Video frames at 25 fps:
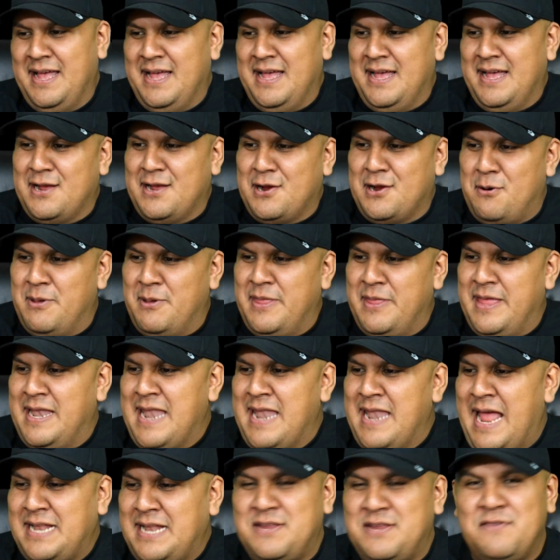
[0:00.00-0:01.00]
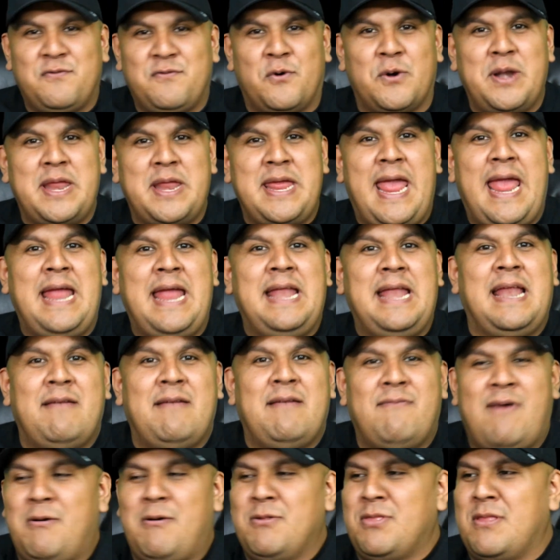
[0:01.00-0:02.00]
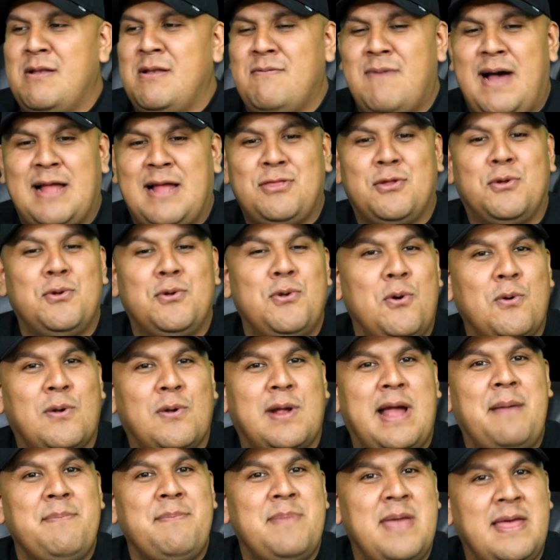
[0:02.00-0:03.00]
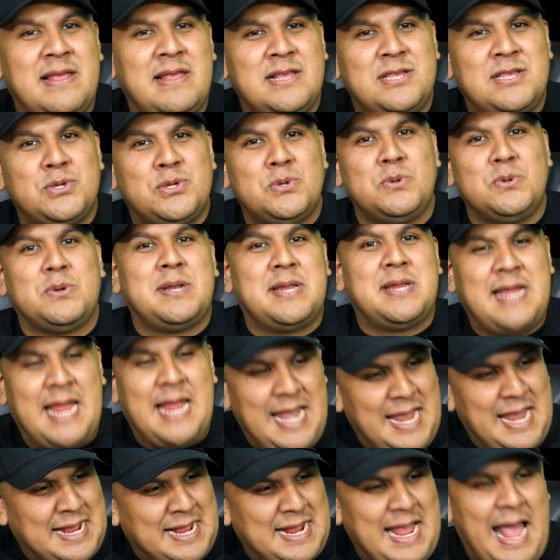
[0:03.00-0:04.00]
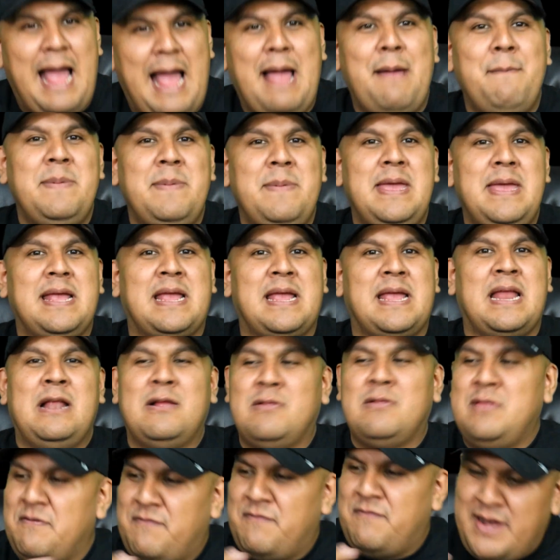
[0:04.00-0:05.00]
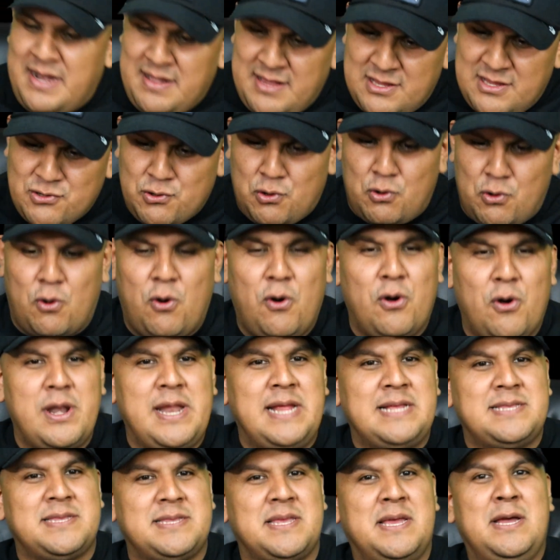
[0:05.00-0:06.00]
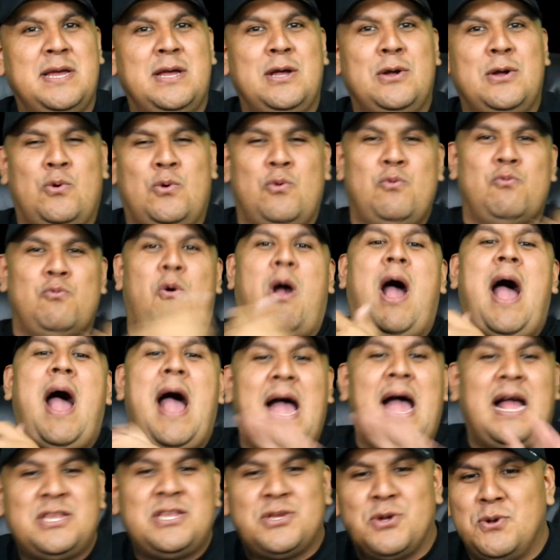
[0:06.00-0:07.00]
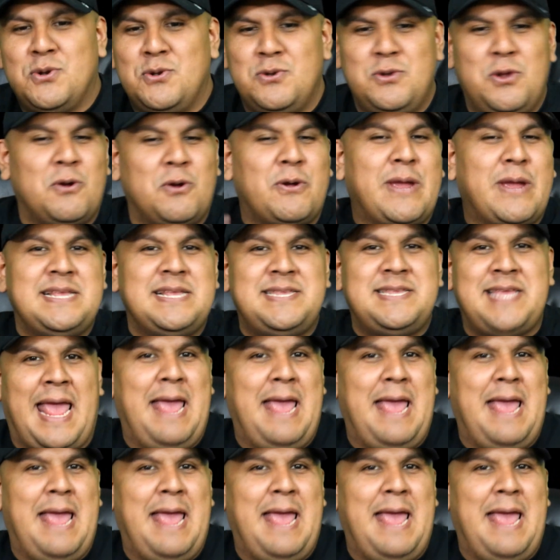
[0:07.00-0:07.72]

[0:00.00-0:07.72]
como de 1948, el vato, el vato no cambia de suit. Que le cambie, que le diferentes colores, un guacho, yo qué sé,